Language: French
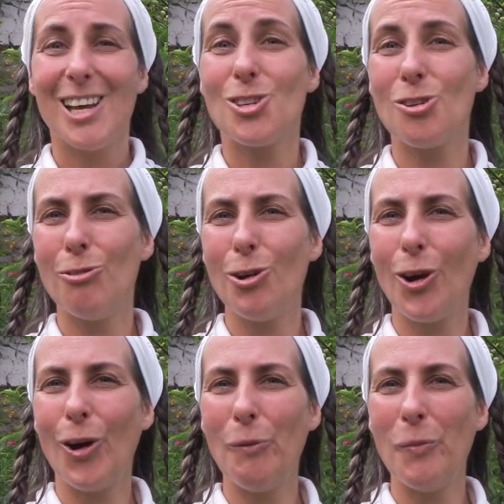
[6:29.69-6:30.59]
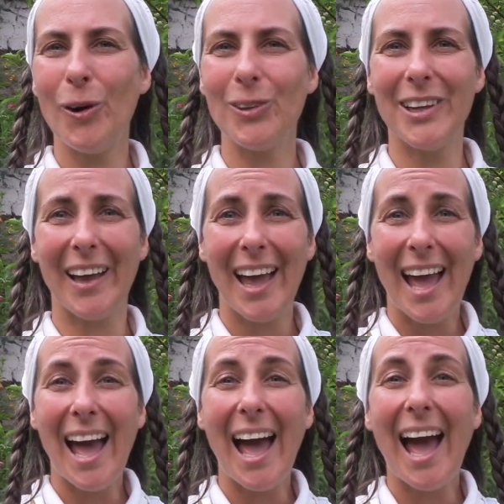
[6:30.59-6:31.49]
Je vous recommande,
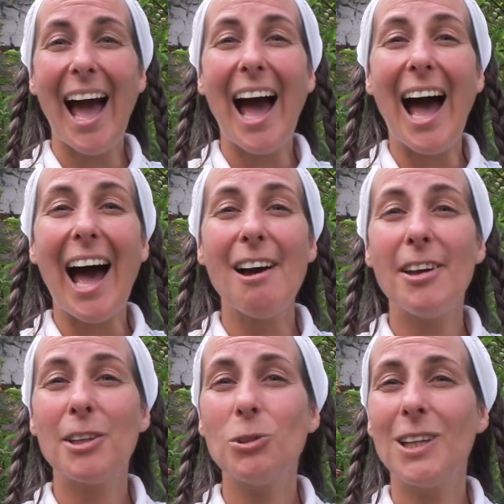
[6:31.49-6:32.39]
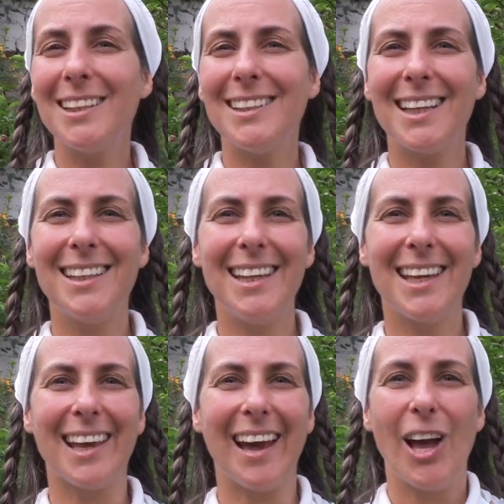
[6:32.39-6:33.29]
avec toutes les
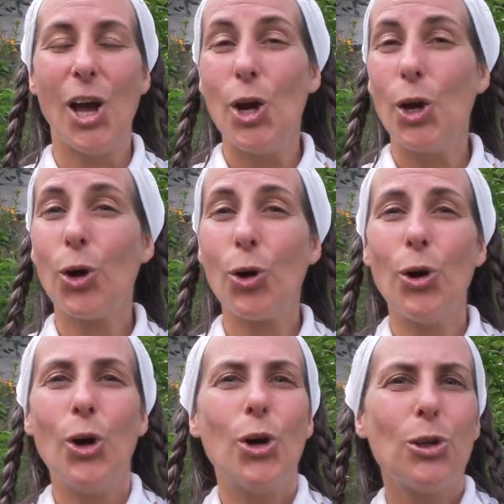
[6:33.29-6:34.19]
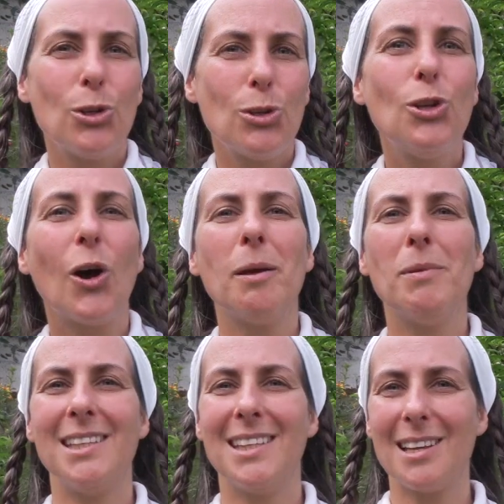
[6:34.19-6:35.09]
techniques que dans les
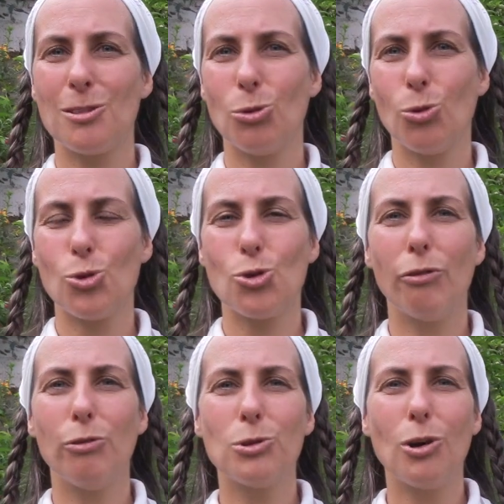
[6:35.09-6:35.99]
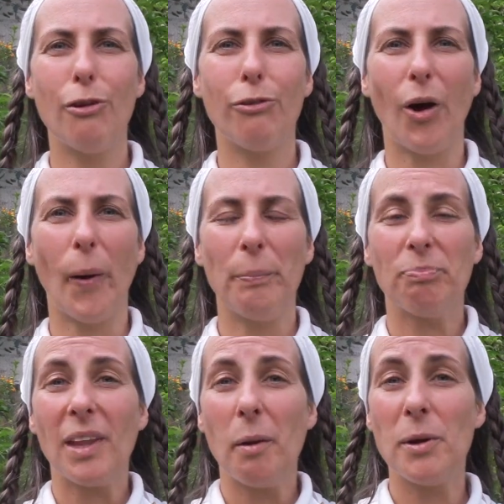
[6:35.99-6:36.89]
méditations je vous offre,
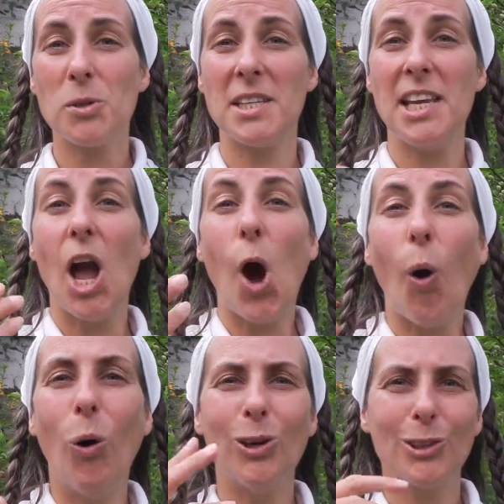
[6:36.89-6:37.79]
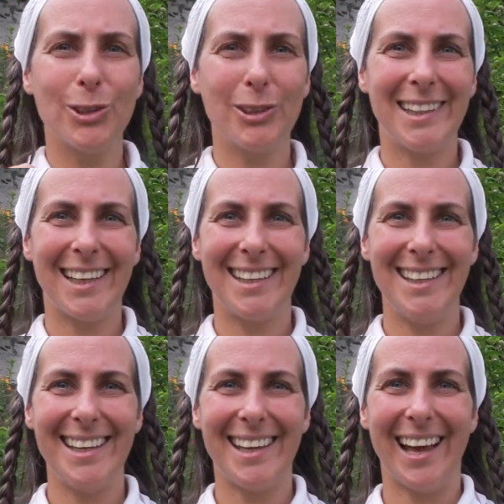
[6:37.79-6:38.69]
mais aussi autres
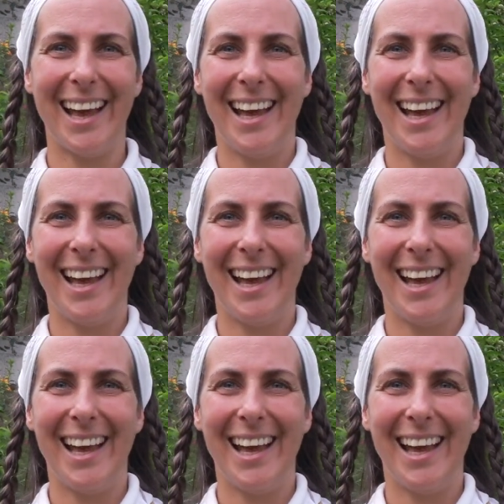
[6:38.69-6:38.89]
techniques,